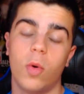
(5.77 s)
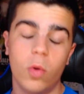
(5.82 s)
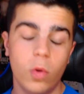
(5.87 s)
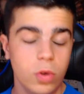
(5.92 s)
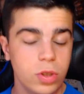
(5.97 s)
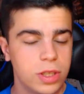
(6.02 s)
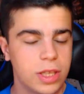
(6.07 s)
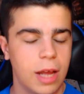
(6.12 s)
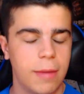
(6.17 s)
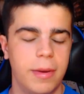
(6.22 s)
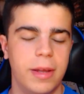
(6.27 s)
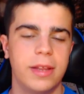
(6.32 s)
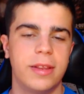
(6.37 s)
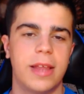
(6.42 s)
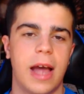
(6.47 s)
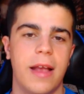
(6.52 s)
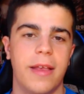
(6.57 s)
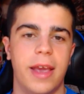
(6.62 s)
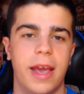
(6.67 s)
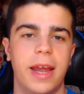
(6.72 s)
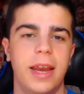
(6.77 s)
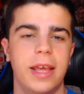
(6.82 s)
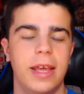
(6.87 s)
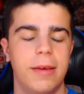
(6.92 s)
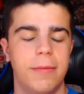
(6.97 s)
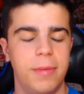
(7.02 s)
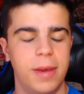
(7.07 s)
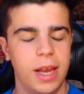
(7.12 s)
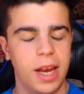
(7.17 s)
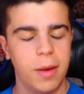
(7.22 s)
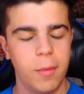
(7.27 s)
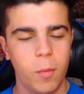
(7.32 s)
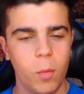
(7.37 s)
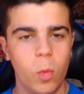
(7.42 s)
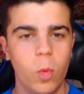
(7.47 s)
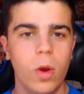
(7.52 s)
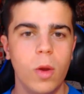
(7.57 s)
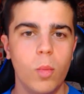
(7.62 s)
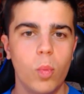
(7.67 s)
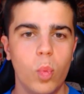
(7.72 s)
justamente ayer y viene
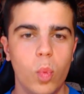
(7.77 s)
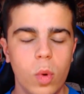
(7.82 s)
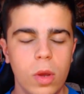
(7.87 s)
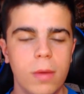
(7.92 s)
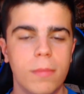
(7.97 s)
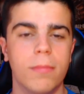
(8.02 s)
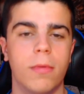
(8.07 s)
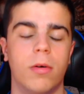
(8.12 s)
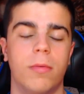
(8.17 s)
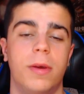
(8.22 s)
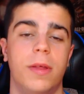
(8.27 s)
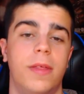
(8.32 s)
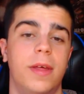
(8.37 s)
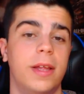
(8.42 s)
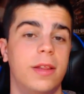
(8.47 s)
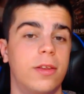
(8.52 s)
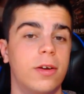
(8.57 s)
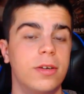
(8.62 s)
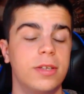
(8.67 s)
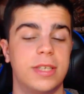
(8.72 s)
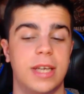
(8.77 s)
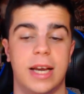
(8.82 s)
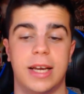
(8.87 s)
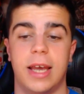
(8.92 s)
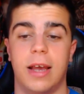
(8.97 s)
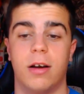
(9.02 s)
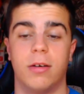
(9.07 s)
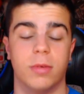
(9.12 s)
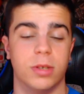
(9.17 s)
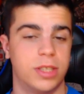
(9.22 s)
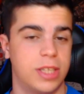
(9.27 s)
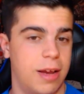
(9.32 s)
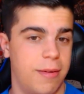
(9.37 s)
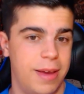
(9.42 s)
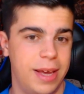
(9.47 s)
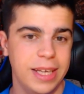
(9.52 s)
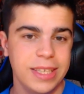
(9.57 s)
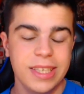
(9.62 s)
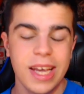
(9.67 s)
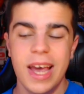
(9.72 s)
muy muy movidito ya que como
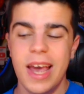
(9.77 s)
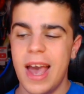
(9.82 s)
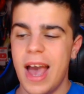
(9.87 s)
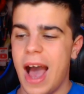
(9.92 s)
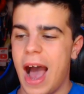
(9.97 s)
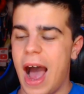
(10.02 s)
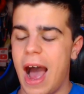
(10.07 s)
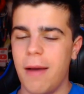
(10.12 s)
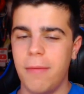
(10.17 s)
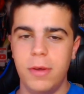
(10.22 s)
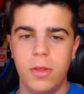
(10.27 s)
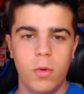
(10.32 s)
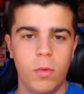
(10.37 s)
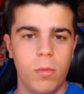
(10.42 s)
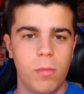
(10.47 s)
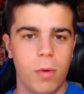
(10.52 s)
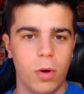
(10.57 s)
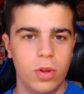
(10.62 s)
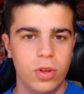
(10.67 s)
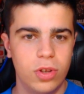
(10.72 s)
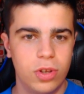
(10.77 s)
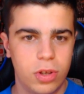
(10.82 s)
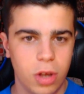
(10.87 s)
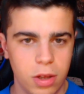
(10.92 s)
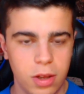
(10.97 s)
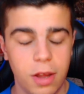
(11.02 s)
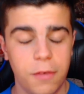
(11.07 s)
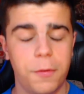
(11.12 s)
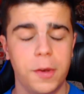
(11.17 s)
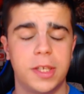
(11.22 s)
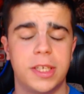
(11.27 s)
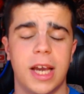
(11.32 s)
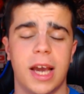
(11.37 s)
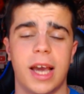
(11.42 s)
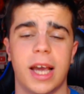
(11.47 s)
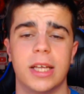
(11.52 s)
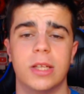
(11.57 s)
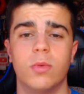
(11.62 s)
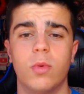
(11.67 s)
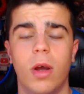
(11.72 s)
sabéis ha habido un montón de
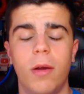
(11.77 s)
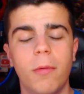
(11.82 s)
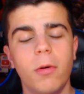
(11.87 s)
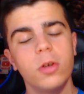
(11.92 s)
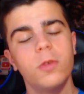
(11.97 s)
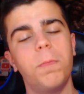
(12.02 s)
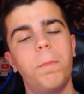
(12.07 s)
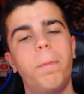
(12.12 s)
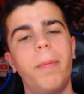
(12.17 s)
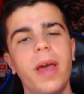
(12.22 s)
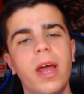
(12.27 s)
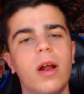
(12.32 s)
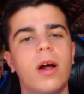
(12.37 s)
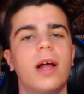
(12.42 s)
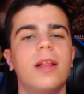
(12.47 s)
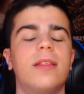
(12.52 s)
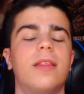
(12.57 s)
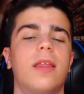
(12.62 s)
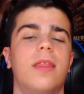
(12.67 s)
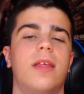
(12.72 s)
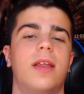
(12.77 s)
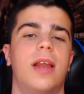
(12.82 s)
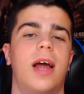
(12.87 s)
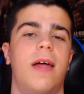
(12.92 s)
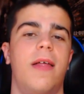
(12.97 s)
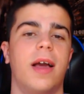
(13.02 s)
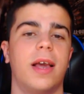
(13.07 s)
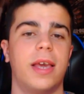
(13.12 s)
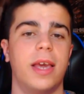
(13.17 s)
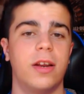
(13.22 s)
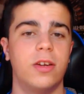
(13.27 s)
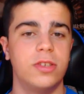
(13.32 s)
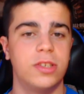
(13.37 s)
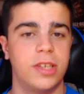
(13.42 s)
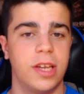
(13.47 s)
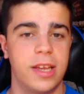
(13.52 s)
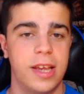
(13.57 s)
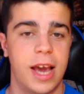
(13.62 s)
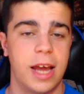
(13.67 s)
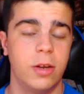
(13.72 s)
fichajes nuevos pero antes de nada quiero
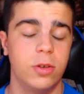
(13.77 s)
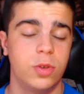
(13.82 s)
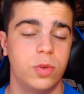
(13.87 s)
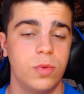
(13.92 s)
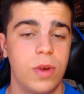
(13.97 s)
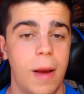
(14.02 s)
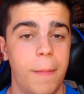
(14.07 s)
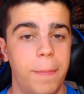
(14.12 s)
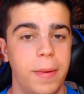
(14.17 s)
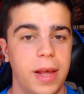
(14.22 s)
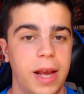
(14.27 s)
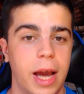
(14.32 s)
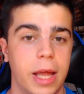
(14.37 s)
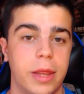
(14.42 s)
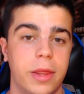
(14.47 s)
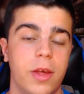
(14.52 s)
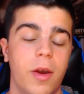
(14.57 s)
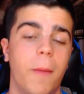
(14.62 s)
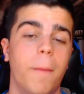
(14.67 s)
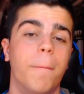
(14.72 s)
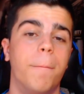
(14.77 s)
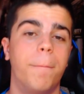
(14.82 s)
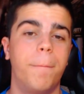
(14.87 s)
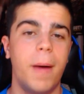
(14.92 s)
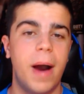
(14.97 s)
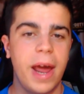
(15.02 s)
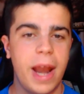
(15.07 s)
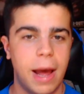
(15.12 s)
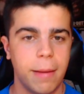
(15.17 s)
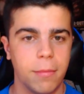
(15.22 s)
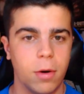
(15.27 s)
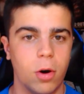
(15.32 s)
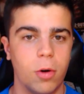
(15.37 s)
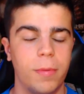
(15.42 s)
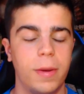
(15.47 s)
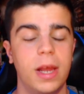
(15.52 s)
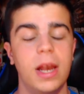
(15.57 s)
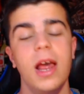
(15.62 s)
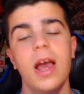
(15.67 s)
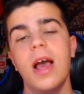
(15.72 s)
enseñaros una aplicación para
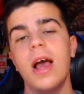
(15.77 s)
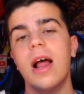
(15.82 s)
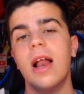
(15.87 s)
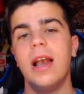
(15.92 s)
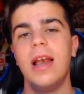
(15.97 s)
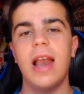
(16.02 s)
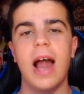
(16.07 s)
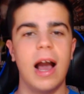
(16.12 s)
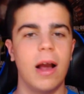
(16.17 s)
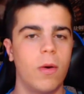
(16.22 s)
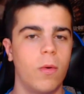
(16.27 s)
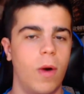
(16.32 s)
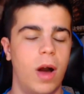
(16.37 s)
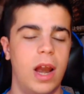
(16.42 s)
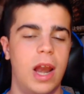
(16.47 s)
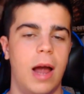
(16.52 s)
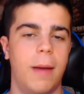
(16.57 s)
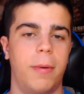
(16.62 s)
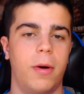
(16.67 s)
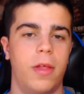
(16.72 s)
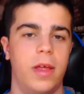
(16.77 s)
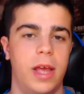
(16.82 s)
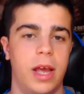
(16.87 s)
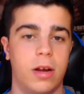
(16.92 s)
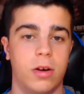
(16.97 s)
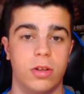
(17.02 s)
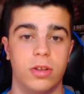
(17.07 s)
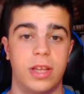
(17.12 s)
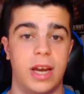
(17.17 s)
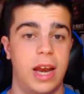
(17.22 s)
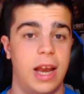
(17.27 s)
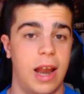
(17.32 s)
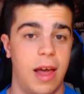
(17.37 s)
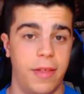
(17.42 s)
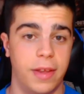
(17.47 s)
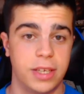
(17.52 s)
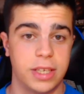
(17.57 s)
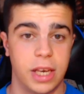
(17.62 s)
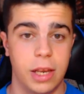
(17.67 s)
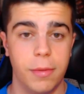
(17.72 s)
móvil la cual la podéis encontrar en
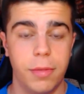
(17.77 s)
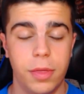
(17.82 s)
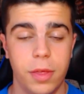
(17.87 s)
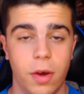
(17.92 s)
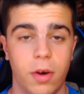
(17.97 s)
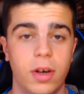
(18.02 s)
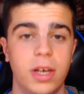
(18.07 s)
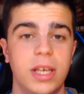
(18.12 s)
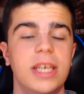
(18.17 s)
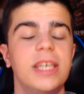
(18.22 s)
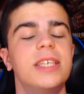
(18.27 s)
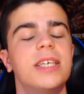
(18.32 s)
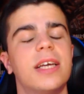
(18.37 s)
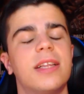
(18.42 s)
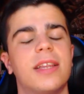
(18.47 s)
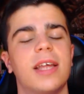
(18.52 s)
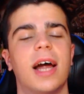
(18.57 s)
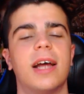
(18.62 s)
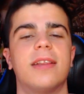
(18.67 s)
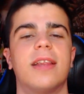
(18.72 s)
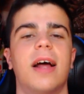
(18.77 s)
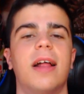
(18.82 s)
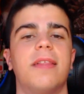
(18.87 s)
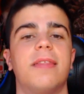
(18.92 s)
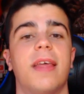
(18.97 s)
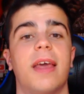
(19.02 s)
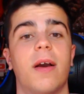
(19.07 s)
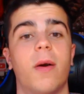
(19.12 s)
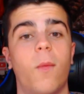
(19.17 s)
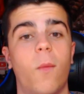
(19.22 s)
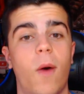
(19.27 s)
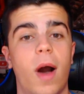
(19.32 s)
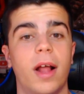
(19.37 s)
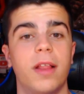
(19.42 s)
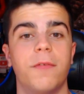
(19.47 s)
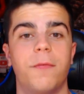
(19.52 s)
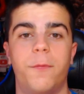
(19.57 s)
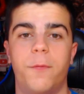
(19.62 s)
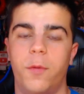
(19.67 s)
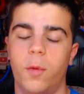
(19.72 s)
la descripción y se trata de
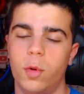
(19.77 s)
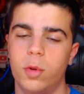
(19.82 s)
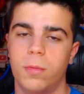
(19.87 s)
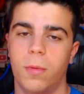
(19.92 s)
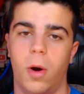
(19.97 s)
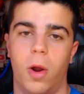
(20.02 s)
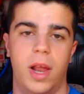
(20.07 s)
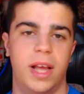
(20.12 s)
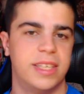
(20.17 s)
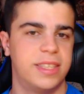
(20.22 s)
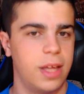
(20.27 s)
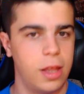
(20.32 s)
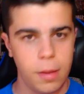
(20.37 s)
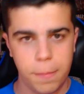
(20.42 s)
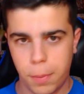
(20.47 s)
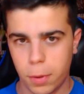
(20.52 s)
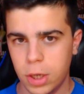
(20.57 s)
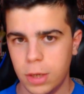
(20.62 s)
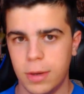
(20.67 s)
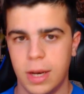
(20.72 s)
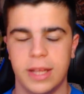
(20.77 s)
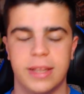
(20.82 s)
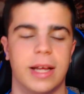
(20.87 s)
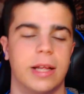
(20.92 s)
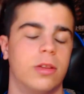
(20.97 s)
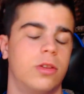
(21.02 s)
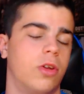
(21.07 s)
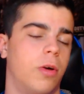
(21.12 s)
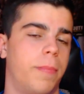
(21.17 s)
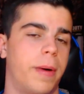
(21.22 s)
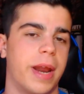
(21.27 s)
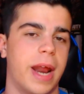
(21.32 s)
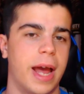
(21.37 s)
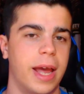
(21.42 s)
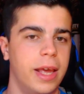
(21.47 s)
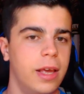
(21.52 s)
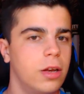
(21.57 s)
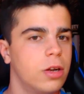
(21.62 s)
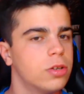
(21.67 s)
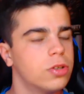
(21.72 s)
OneFootball, está disponible tanto
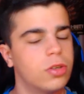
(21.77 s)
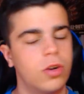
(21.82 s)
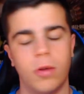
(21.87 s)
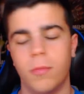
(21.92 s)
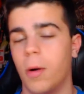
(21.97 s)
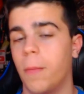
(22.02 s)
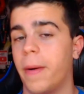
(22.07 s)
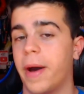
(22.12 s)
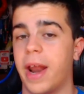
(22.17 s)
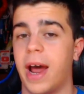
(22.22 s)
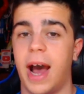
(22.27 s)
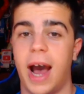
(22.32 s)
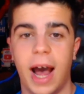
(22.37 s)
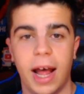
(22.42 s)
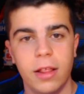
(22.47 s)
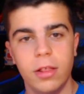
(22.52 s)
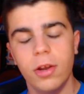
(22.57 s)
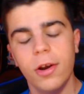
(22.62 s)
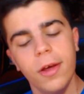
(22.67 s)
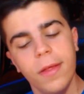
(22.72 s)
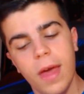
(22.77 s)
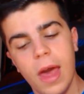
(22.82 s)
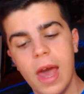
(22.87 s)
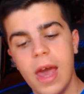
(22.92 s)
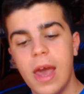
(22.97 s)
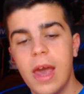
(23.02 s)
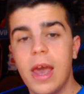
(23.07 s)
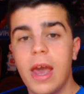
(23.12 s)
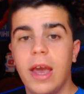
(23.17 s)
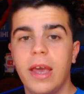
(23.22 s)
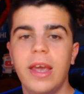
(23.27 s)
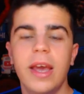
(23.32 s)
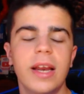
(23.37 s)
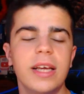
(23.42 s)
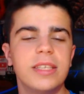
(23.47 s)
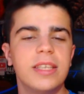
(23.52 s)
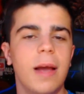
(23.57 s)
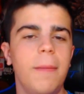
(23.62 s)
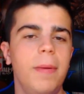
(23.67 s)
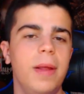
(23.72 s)
para iOS como para Android y
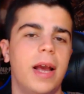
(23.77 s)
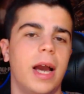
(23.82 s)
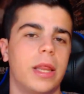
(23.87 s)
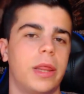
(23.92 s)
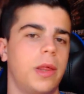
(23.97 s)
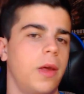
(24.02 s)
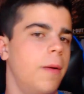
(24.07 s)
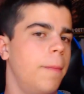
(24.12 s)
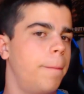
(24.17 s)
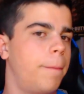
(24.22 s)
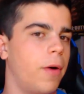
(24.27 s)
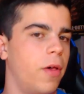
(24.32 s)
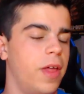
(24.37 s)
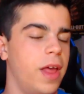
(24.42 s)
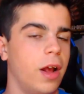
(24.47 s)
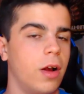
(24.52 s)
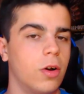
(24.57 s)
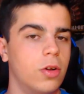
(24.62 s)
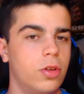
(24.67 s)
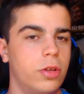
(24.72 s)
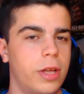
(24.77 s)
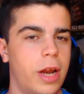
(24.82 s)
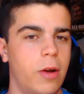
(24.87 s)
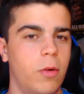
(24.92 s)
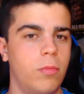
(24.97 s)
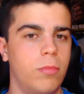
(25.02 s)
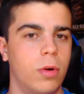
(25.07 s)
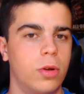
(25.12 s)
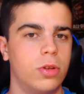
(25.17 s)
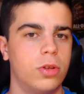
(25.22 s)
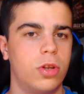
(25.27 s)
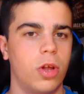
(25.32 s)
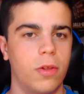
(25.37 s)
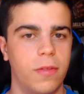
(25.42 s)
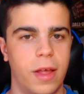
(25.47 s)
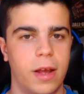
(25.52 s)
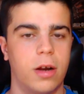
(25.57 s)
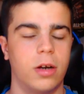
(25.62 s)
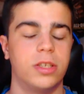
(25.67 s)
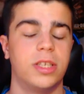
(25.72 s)
en esta aplicación podéis encontrar un
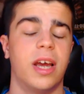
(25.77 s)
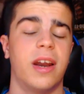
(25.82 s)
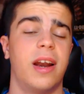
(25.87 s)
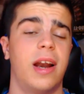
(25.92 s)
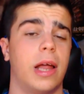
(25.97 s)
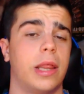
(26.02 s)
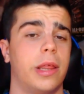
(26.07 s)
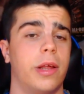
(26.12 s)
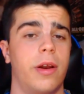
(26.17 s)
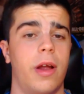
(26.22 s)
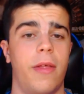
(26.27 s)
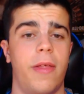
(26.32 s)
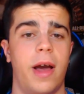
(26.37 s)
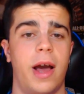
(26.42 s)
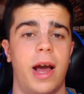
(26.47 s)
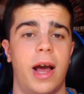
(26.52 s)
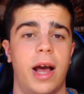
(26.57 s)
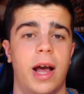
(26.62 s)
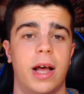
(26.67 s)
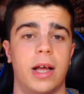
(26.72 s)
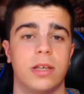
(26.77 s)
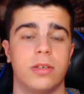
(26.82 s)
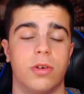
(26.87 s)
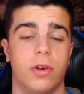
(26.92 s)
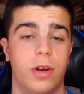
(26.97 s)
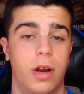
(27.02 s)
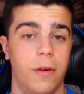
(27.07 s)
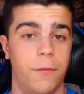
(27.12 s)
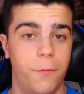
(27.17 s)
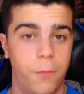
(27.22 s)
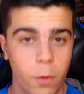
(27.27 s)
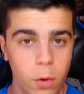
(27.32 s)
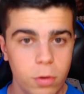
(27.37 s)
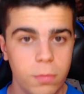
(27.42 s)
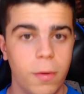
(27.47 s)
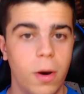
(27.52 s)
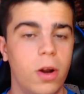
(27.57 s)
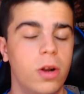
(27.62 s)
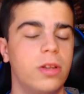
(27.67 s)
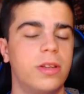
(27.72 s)
montón de cosas relacionadas con el
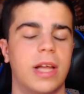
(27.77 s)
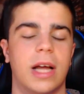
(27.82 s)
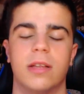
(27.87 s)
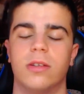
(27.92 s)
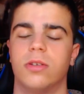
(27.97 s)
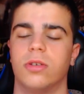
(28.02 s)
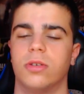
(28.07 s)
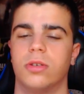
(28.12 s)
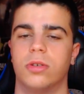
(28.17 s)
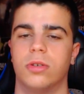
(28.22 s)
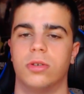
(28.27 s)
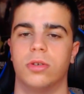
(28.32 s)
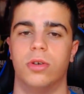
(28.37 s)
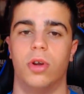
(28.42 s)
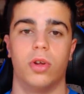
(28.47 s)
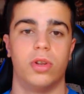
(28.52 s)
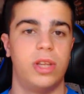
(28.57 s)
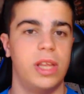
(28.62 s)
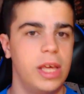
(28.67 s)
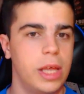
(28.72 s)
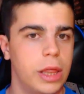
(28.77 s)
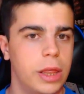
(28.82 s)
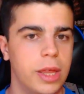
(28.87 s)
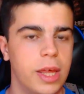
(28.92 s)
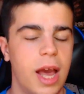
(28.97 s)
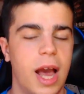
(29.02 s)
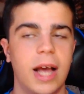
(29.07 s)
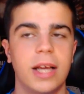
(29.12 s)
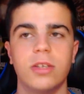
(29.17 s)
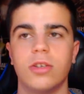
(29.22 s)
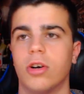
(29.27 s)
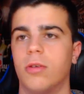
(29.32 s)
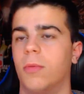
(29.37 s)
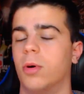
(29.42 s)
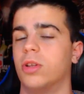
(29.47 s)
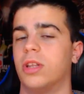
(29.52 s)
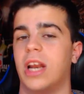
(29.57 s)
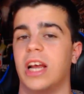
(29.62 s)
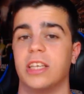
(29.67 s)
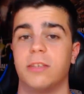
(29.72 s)
fútbol, tanto noticias
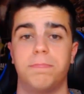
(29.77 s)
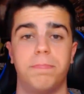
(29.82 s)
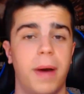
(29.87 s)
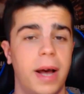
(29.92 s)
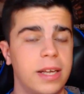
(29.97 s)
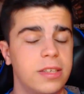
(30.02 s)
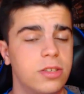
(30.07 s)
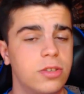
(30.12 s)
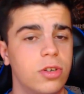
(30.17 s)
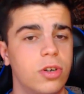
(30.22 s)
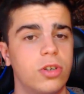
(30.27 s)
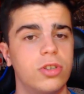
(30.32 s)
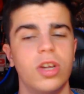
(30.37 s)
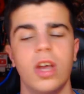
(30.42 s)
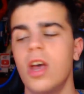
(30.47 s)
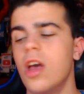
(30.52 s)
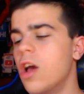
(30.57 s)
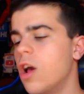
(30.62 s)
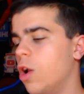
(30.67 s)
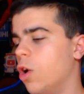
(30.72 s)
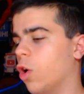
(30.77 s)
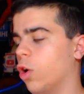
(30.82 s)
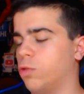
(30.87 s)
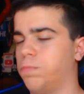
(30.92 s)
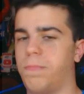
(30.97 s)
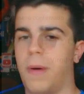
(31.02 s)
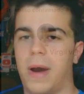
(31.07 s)
como traspasos, los